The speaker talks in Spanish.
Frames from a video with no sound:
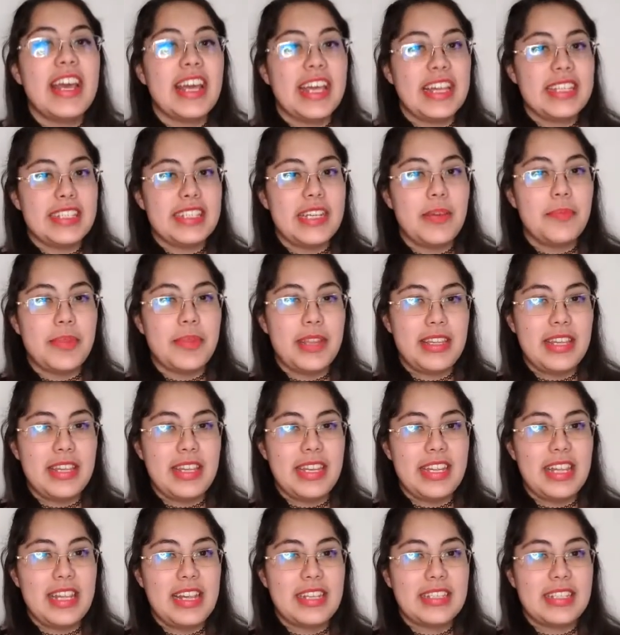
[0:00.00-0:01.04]
que siempre
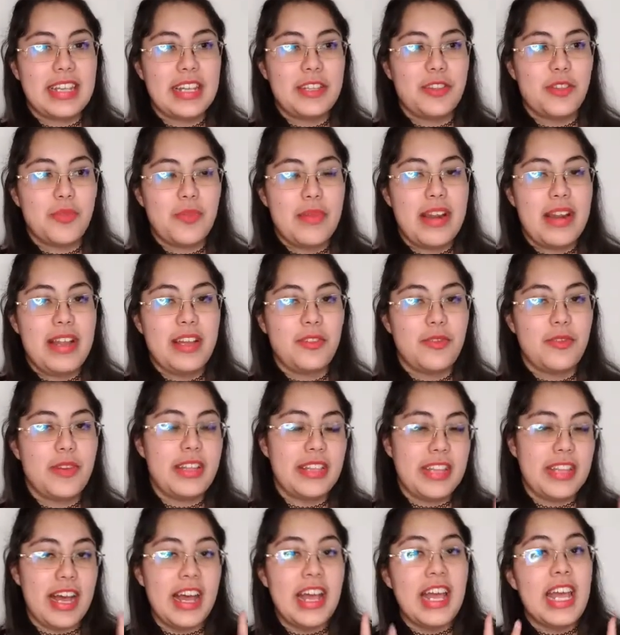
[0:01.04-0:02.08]
tenías que tomar en
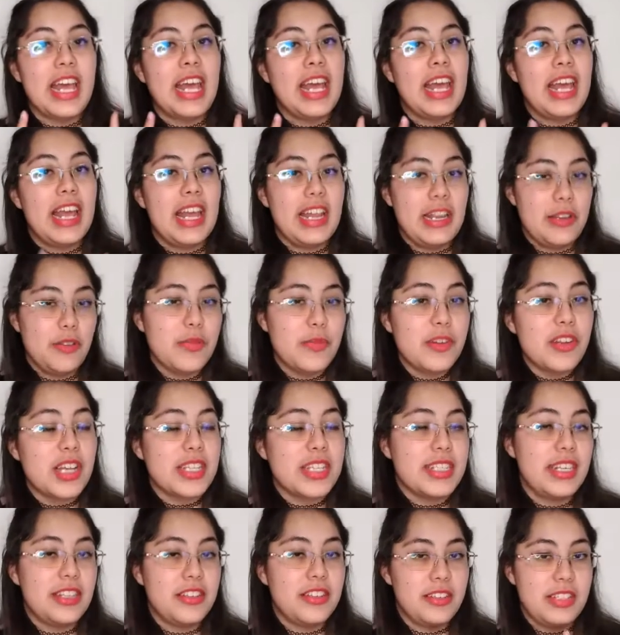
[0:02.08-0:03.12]
cuenta el número de
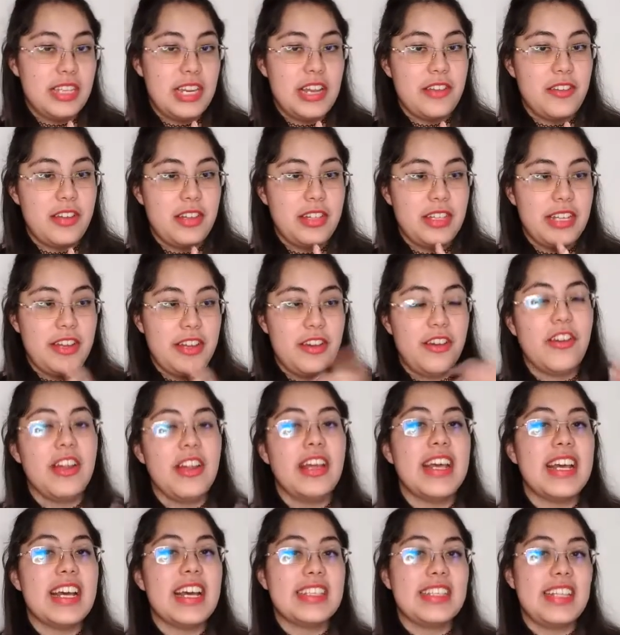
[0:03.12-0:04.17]
aciertos del año anterior
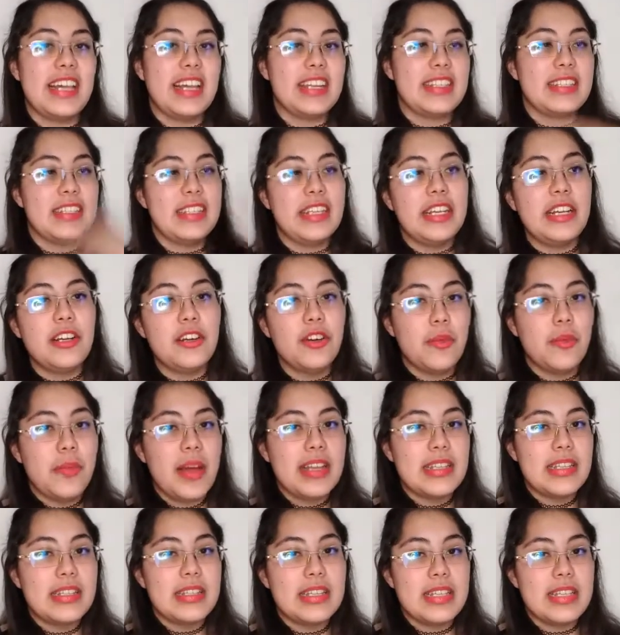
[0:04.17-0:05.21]
y hace 5
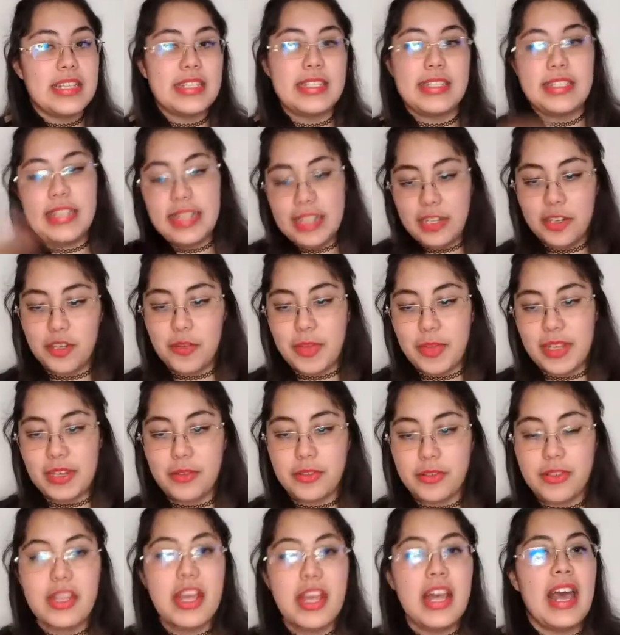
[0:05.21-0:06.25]
más y 5
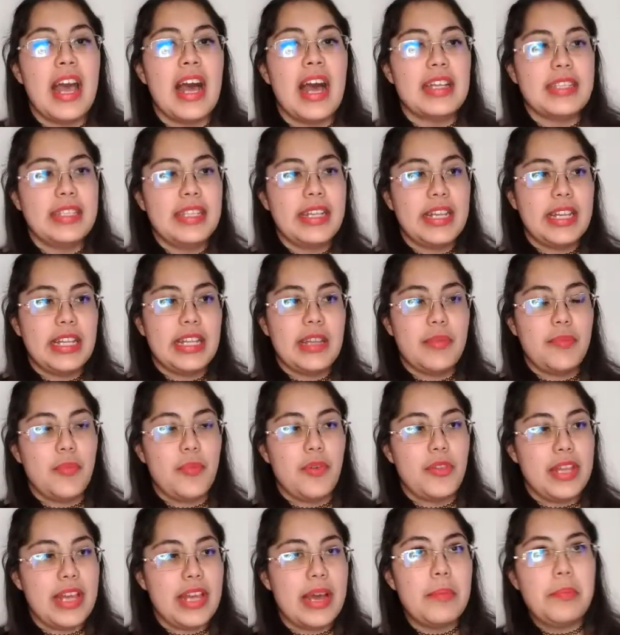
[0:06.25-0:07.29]
menos. Así que te
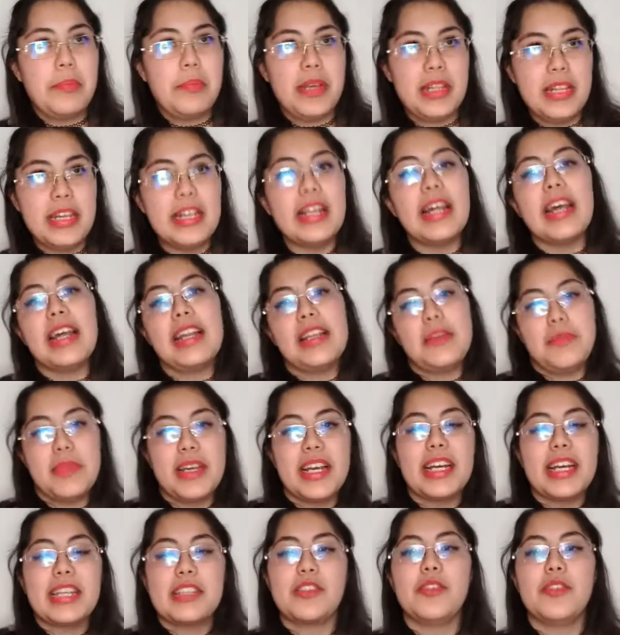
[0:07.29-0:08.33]
podían pedir, en mi
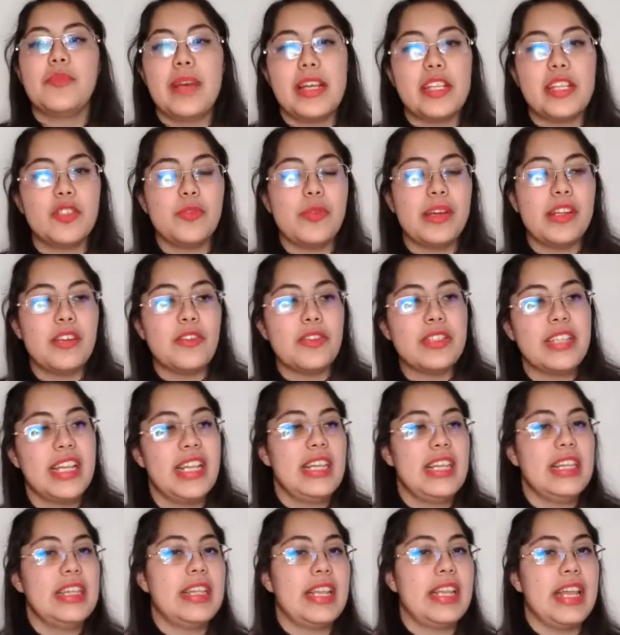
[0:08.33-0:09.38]
caso, más o menos
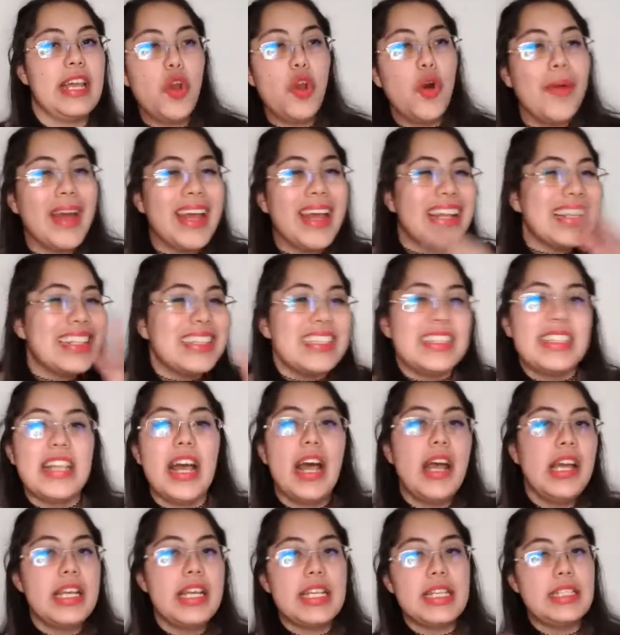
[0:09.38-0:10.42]
entre
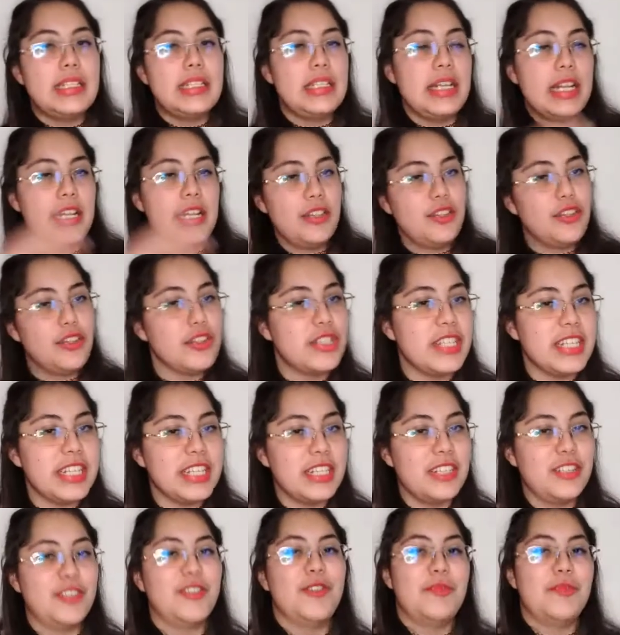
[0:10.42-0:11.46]
90 y
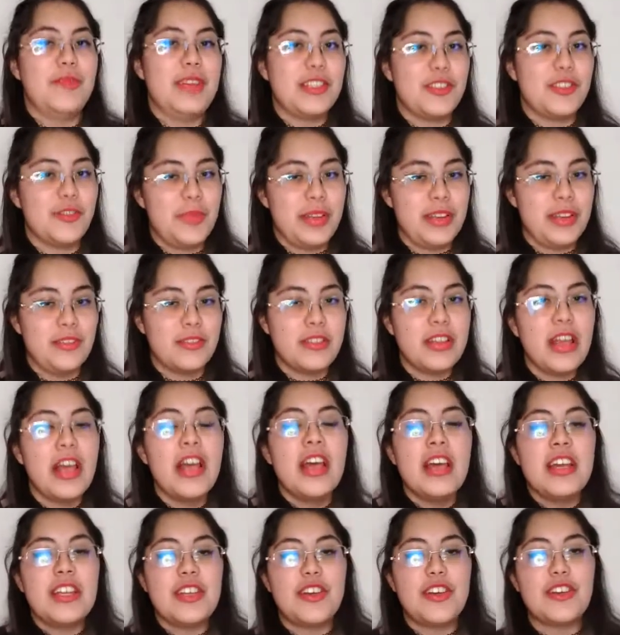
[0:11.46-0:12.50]
105, más o menos.
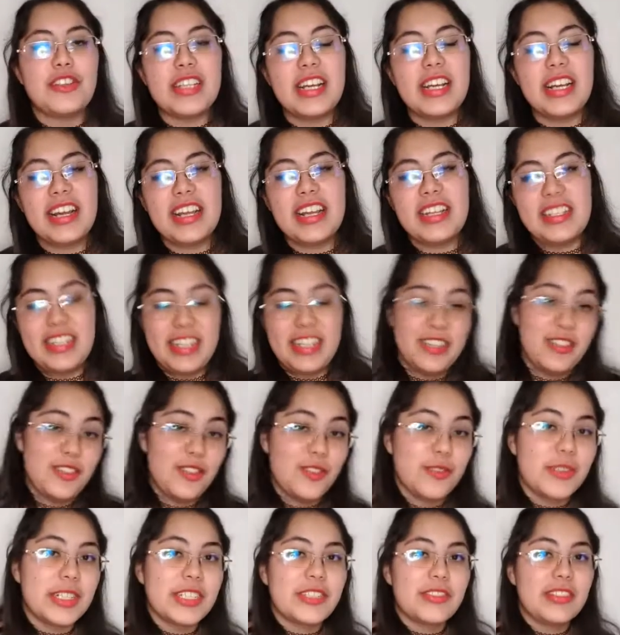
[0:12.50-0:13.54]
Yo saqué
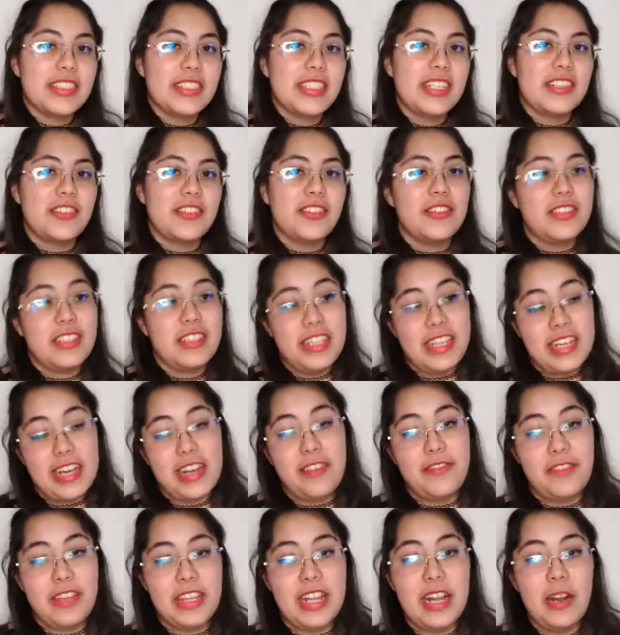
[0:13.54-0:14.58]
104 aciertos y al
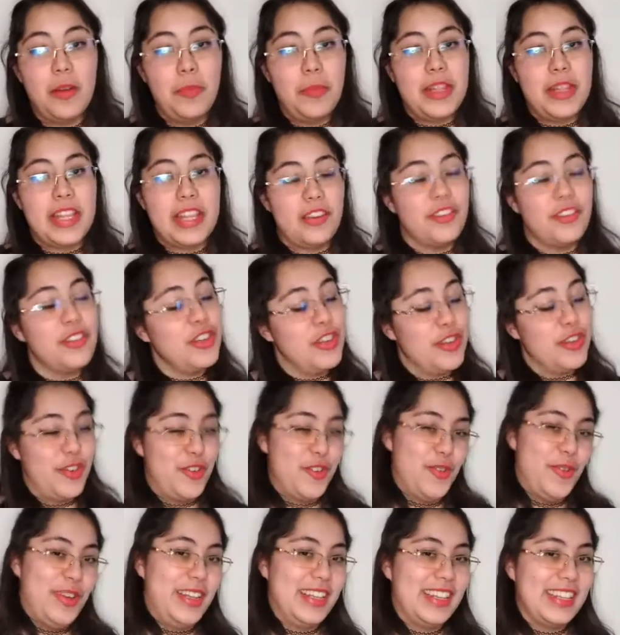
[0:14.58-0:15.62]
final pidieron
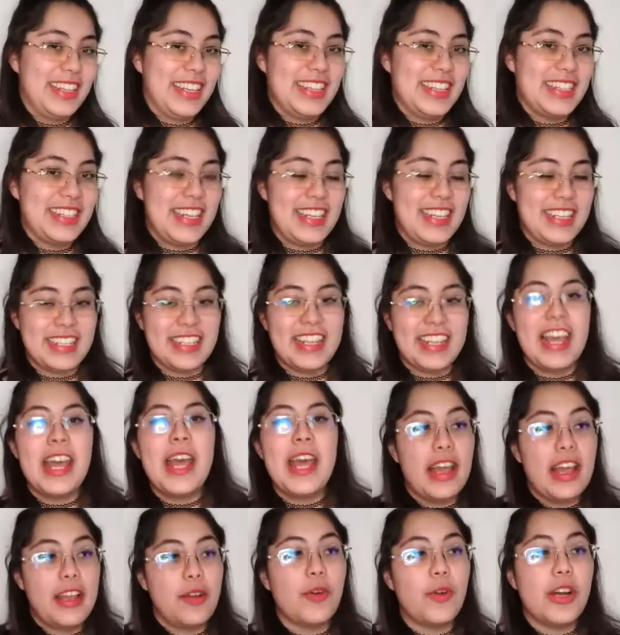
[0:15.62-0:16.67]
96.
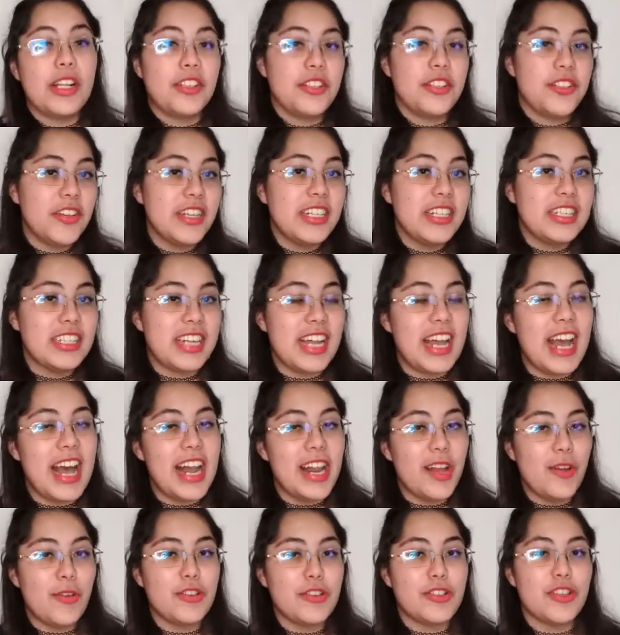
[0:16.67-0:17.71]
Cuando yo entré
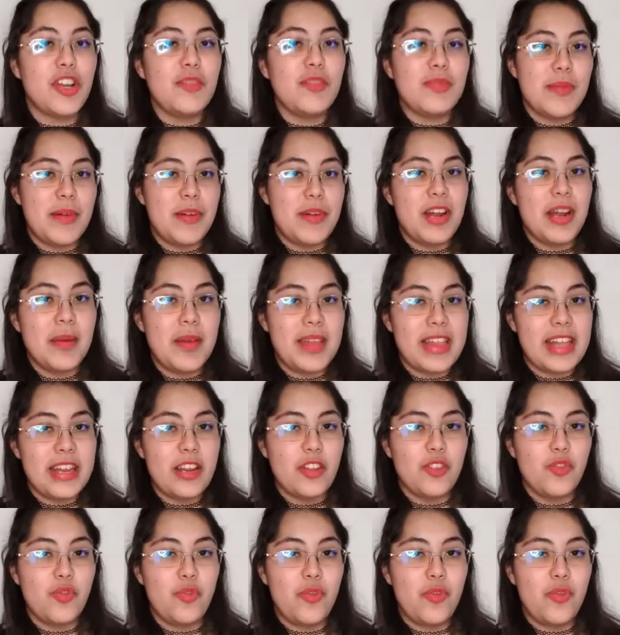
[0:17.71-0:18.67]
al curso, lo primero que me dieron